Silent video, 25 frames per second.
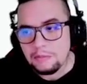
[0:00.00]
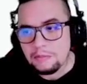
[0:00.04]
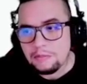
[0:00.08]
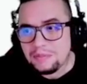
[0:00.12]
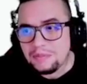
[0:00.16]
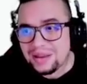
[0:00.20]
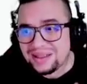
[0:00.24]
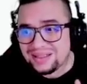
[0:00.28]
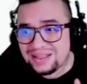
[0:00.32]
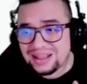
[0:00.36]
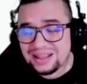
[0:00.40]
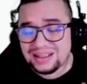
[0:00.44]

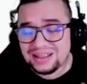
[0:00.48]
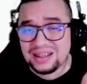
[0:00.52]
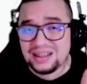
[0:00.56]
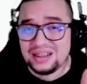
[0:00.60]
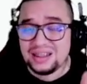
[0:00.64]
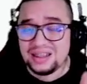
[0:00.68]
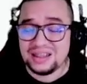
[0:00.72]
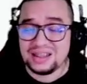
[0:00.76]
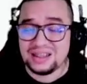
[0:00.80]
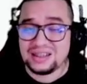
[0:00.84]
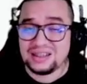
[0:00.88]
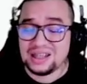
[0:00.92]
Bastante
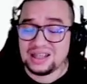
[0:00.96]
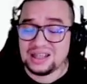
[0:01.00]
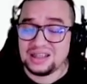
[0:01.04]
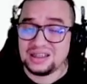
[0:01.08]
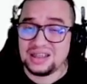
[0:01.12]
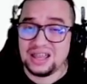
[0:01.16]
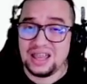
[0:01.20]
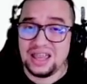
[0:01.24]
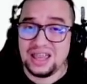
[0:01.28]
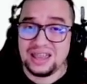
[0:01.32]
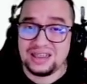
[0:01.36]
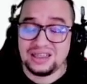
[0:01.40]

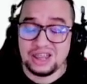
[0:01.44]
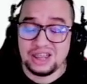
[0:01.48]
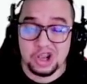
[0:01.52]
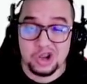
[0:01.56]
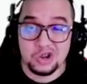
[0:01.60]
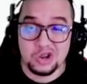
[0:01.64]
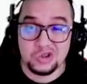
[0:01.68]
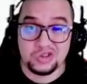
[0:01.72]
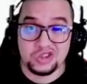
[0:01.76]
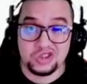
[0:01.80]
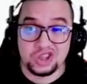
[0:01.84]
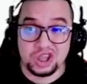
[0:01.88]
interesante este
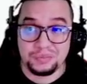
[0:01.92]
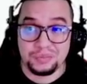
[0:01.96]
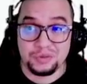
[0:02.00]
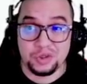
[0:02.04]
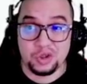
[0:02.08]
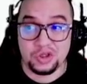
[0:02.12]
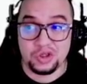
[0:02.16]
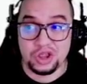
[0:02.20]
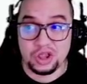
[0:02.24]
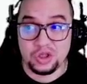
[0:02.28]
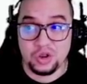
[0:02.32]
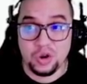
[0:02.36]

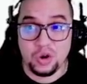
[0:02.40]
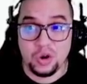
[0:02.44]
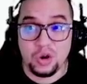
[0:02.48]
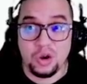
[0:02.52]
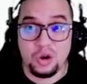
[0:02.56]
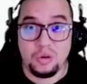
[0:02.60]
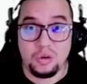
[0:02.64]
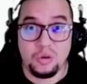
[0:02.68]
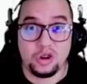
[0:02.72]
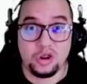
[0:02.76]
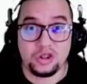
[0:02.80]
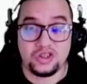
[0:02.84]
concepto de dos
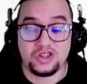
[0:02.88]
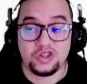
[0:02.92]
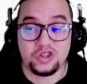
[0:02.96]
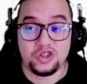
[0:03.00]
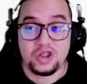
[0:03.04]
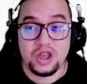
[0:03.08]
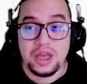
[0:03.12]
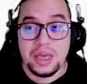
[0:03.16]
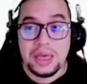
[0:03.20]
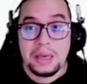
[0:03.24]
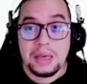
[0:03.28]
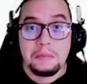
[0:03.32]
robots
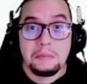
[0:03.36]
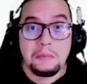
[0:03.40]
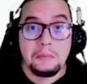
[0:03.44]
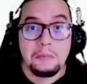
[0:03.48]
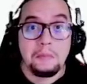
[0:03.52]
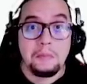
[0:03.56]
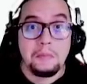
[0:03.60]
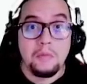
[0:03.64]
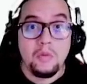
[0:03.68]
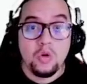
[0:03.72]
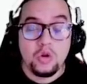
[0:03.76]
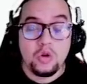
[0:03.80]

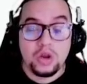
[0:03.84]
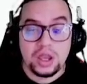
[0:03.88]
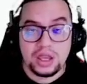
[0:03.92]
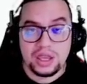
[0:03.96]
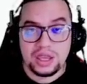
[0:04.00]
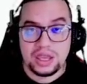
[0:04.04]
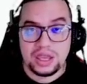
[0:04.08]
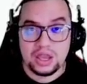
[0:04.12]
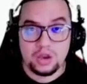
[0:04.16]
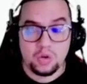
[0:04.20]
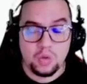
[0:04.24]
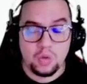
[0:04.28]
muy
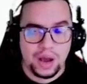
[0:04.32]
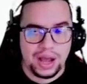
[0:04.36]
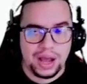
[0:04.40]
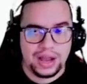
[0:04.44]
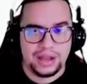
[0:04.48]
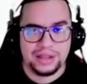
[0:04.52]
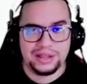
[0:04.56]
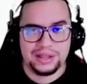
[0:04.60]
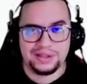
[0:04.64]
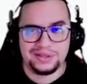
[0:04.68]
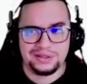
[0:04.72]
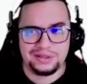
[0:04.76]

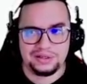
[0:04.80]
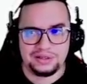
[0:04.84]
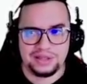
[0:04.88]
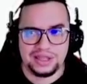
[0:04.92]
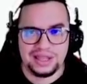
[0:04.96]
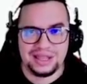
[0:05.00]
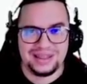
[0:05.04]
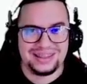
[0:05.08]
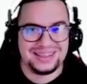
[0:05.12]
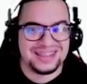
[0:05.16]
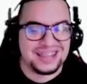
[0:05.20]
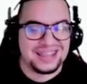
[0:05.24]
iguales,
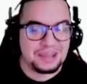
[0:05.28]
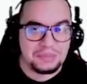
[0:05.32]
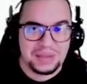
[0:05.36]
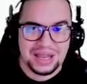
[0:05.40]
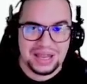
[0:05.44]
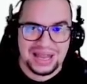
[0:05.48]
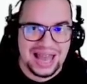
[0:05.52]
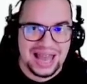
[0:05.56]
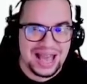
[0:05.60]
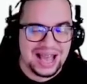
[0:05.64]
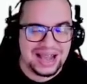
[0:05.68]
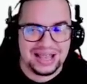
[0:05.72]
¿sí?
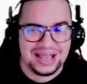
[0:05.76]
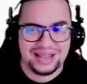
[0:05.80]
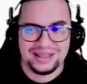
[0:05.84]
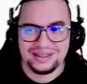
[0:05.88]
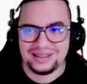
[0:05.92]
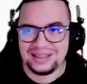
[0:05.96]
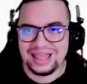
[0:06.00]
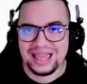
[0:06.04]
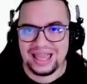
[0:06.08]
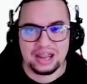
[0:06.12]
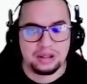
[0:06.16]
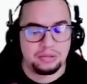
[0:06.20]

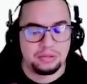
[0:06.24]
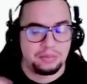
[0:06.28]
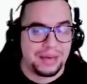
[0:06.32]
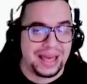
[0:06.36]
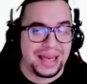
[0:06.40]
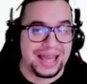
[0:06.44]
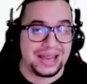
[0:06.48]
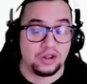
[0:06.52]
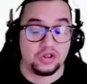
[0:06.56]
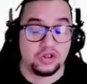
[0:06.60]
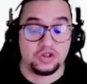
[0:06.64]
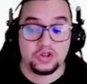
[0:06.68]
similares,
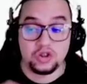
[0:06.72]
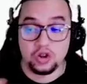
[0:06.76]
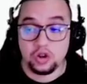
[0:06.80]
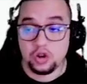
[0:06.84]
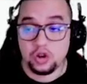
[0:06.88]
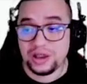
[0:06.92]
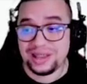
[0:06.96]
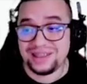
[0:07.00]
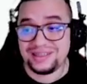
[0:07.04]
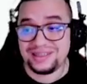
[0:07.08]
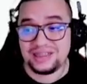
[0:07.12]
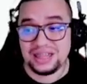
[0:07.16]
hermanos,
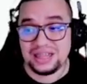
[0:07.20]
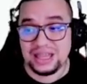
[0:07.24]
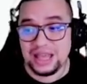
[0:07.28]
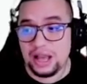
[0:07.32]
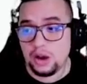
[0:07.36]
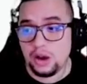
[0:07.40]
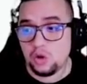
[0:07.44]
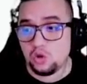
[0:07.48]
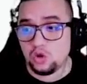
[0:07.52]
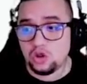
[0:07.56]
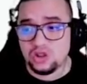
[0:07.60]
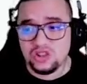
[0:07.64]
lo que
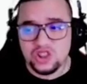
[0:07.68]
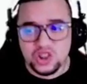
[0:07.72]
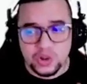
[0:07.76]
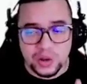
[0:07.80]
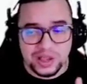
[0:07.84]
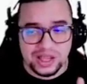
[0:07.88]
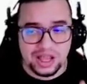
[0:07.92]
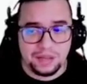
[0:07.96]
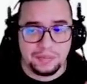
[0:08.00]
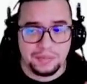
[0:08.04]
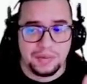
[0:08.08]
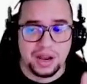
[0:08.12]
sea. Uno se
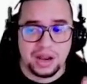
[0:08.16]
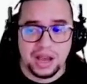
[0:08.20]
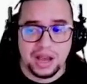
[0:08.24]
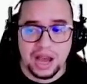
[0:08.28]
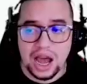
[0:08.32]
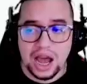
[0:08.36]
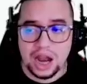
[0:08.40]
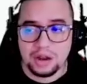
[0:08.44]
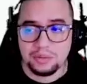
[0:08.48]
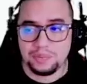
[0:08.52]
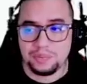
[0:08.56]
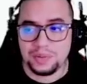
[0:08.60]
va a llamar
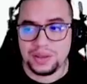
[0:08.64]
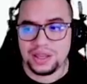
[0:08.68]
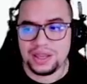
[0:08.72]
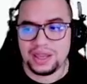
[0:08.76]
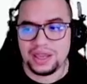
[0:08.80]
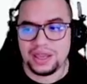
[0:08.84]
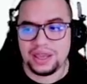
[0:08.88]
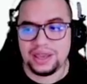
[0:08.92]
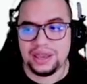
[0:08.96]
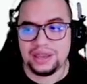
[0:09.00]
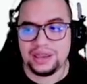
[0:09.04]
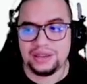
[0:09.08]
Harpy,
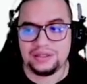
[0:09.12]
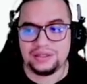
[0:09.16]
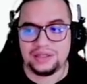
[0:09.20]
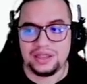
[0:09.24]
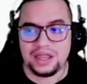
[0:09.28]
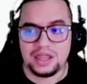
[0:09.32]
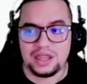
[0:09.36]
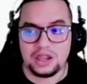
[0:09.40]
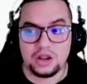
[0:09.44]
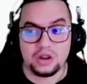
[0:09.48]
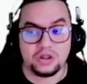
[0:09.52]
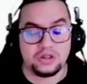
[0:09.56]
que es
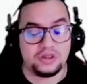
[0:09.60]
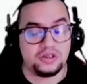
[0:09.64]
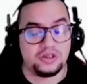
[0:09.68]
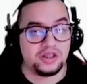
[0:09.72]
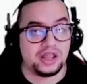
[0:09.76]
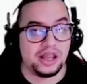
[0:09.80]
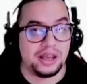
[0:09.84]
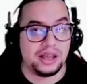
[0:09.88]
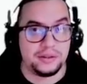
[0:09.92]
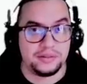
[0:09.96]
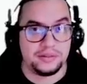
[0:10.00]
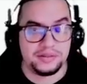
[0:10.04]
este, y el otro
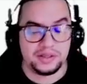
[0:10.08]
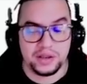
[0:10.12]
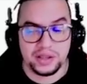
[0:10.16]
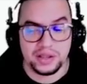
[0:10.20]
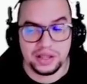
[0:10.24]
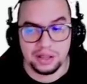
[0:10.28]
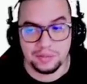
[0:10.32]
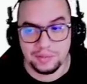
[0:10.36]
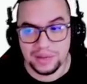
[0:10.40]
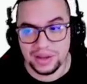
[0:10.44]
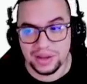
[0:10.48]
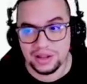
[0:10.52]
se va, a
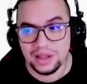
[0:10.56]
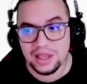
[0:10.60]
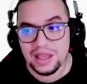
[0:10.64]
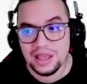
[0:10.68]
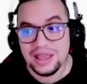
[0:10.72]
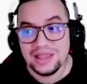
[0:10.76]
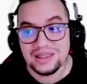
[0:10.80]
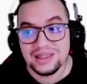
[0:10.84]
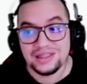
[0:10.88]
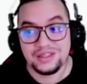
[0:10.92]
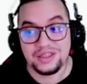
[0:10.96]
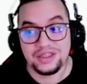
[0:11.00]
llamar
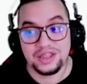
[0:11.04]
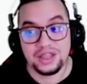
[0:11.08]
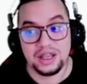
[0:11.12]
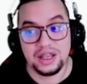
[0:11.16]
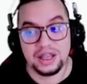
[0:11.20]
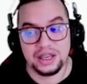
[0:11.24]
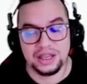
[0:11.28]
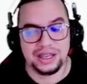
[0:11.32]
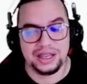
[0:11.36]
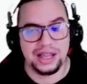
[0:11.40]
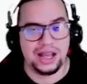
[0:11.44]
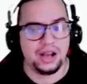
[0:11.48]

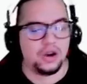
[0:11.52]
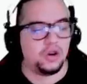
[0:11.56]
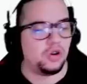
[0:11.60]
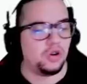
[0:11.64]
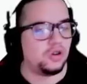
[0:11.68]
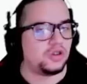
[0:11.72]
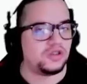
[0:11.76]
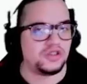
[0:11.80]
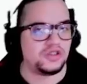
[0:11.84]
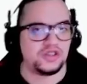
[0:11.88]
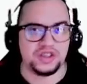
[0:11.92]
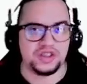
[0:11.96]
Sirena
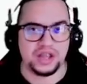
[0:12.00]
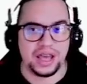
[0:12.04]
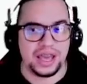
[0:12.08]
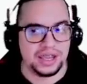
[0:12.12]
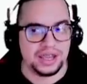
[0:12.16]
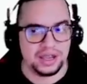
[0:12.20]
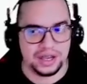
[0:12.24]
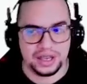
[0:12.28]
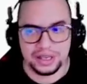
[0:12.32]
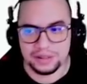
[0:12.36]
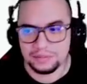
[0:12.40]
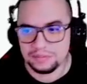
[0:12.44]
o
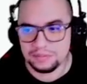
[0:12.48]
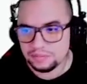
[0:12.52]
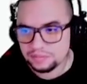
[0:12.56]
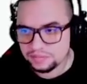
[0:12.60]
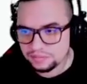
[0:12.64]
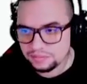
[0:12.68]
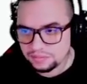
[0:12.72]
Siren.